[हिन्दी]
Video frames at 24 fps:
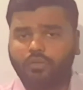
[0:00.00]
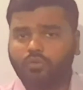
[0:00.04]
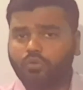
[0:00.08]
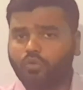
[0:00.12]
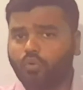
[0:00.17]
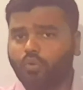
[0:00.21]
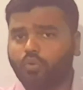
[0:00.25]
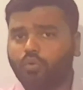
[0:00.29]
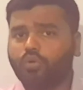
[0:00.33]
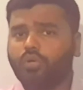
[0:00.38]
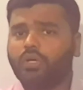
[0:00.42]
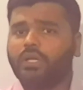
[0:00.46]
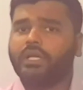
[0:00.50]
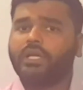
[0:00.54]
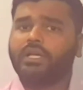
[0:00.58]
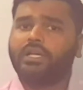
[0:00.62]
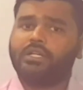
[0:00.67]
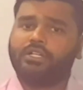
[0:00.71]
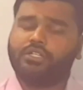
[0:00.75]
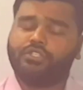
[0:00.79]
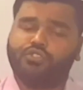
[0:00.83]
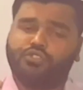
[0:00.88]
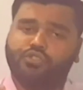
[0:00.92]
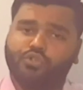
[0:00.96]
तो
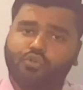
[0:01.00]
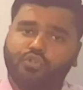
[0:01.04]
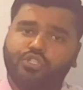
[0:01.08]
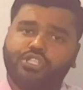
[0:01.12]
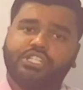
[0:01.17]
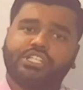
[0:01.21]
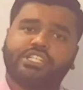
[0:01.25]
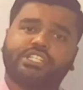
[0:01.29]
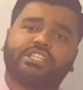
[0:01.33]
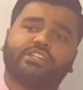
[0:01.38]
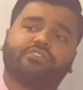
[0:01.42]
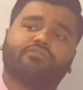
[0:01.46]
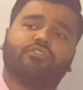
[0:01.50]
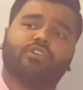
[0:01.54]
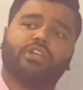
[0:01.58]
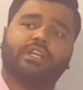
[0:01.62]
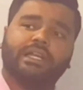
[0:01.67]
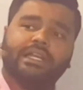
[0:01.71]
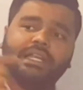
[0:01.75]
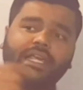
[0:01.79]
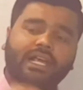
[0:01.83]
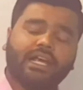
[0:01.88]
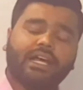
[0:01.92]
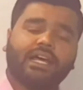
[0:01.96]
जो चीज़ें वो
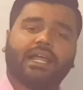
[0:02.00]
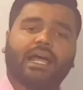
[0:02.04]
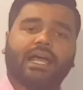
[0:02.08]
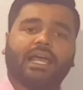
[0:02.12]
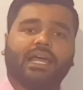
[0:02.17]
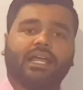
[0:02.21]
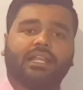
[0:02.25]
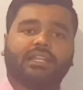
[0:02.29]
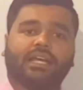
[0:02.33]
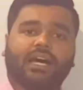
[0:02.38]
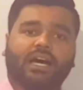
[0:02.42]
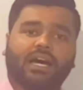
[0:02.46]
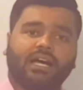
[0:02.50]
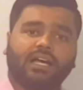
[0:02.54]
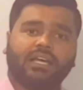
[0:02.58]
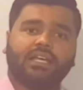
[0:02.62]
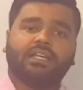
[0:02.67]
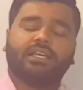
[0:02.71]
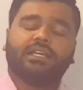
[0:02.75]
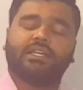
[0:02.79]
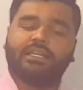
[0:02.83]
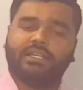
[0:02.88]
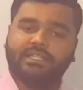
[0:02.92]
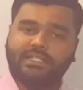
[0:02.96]
लेकर आया था
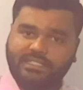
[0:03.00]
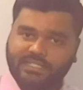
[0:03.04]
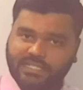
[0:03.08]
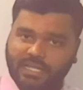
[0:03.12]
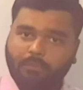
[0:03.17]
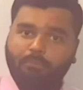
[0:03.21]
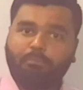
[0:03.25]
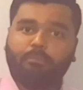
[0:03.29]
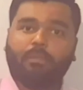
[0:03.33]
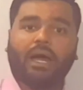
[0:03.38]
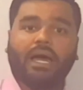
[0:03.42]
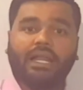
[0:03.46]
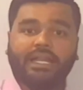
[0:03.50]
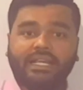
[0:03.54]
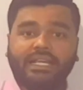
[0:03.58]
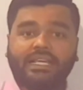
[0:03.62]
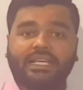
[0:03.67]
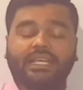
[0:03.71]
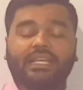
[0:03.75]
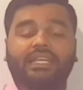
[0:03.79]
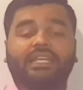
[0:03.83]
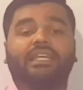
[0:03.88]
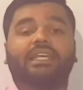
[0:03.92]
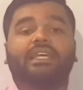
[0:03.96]
हिस्सा पाने
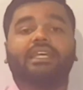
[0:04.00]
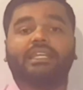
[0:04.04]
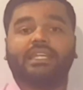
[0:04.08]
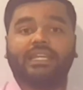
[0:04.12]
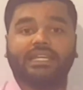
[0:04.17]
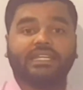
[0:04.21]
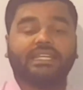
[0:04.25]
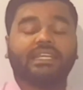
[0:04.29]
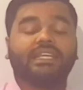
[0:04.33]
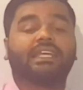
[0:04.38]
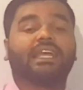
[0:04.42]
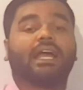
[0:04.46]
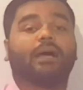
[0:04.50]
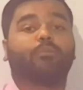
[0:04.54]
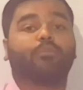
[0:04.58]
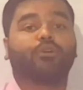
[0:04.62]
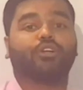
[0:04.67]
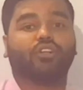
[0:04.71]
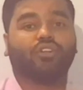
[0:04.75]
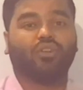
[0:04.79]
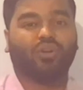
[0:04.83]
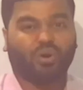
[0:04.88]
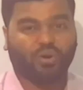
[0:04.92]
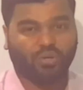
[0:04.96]
के लिए यानी कि
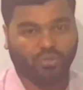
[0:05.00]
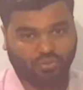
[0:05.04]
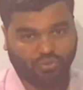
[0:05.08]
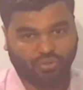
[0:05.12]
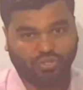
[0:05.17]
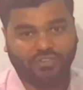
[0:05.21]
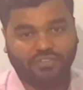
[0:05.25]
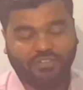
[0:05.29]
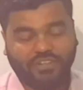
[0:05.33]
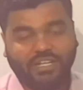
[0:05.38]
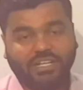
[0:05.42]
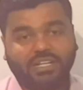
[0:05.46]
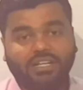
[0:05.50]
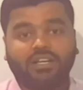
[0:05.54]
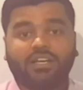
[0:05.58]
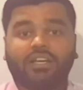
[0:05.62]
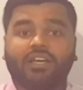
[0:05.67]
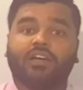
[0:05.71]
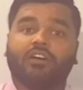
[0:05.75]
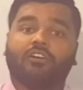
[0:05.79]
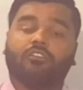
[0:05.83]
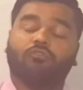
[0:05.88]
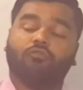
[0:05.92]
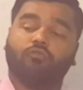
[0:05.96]
कैपिटल और गुडविल
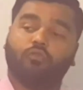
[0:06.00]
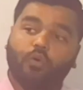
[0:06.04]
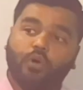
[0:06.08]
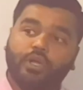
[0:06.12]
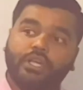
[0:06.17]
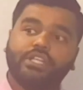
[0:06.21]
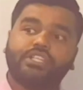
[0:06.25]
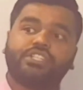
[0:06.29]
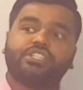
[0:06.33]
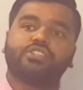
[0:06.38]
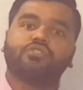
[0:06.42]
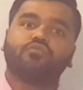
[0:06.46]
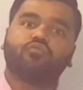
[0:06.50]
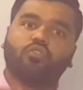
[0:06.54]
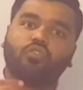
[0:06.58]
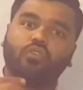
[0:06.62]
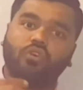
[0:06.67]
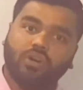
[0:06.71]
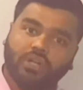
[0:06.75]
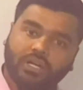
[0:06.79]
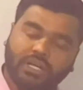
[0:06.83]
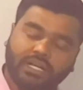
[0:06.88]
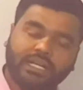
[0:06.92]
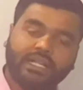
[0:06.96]
वही चीज़ वो
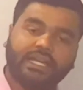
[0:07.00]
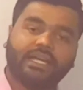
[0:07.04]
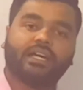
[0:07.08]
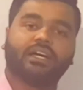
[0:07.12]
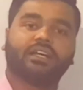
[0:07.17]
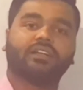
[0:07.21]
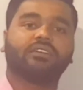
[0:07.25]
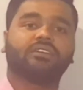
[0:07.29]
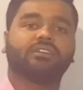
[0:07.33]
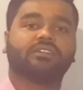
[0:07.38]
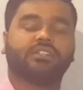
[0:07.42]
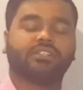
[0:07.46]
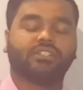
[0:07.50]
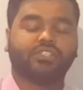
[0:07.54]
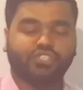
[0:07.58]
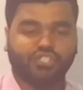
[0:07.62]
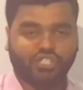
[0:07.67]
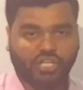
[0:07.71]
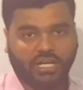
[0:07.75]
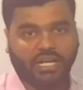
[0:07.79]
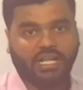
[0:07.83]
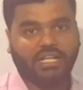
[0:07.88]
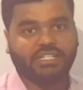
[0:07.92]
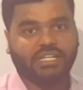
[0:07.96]
लेकर
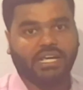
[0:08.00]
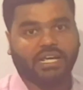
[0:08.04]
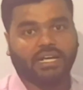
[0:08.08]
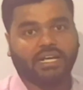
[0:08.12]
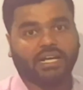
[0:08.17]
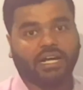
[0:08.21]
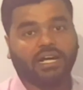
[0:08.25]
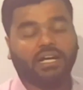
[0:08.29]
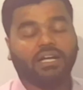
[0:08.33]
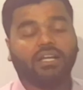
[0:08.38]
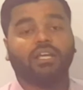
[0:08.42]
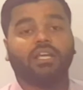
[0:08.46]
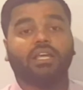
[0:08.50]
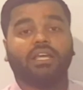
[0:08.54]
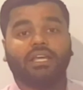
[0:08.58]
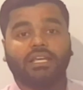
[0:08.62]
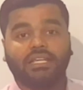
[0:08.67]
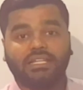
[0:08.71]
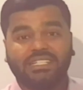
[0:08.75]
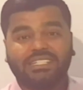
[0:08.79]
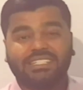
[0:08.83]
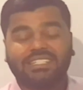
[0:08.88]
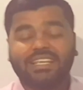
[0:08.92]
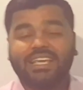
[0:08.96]
चला जाएगा
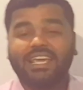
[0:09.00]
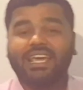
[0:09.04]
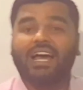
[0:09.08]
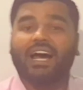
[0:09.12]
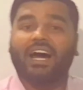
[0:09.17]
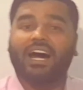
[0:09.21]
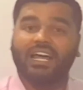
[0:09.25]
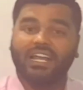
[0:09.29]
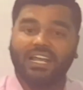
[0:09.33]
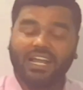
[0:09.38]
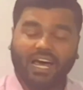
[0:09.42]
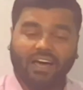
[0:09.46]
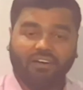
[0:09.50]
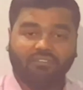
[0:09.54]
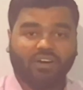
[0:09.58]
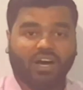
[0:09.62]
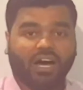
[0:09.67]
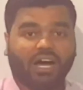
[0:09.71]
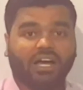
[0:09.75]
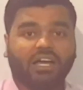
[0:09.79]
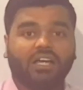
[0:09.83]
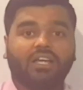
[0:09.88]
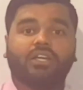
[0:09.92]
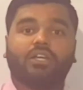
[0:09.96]
इसके अलावा
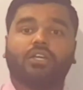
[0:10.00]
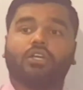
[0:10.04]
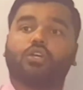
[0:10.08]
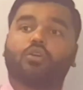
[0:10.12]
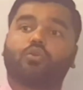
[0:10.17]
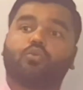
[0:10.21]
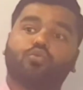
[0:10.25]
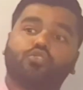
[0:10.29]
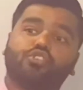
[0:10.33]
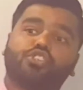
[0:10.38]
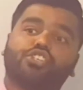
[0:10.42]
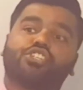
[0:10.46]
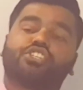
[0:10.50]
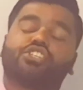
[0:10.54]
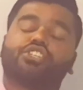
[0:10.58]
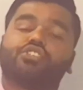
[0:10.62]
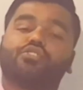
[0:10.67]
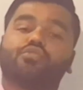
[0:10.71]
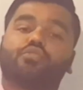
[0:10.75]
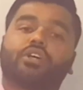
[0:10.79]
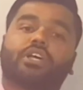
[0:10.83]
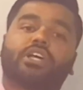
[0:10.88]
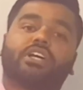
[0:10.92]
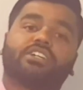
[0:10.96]
कुछ
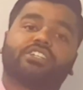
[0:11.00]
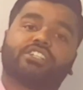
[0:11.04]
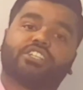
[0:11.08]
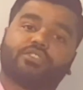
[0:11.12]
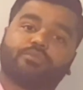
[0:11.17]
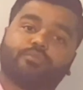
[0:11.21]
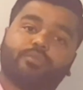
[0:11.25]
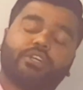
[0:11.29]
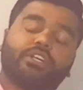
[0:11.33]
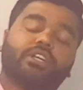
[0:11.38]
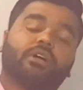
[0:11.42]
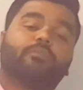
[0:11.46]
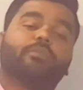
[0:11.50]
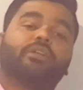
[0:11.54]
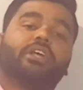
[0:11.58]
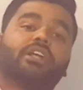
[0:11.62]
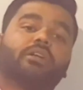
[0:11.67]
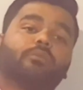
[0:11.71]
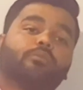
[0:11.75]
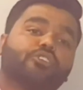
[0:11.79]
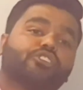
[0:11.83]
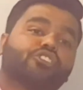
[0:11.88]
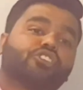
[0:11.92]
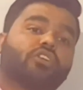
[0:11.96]
चीज़ों के एडजस्टमेंट हमने
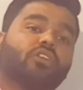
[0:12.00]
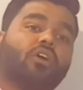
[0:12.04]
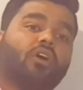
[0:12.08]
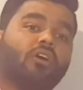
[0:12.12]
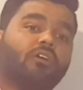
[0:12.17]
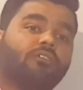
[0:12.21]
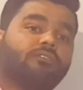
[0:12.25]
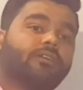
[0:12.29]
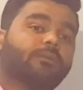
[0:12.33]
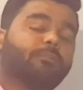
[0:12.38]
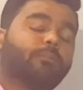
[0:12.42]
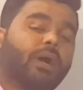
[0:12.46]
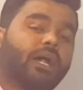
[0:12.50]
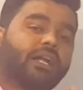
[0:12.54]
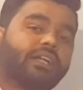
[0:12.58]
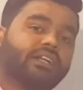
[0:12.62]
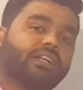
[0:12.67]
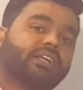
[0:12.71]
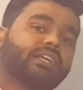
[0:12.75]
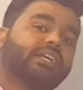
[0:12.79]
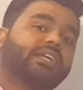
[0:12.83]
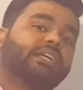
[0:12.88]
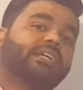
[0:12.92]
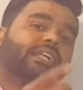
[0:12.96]
एडमिशन ऑफ अ पार्टनर
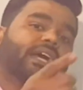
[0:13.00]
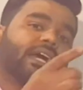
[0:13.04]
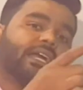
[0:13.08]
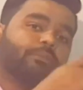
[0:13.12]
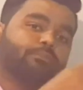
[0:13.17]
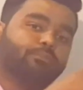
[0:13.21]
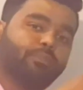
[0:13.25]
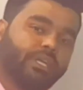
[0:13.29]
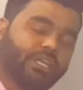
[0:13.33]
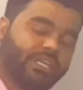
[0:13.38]
के टाइम पे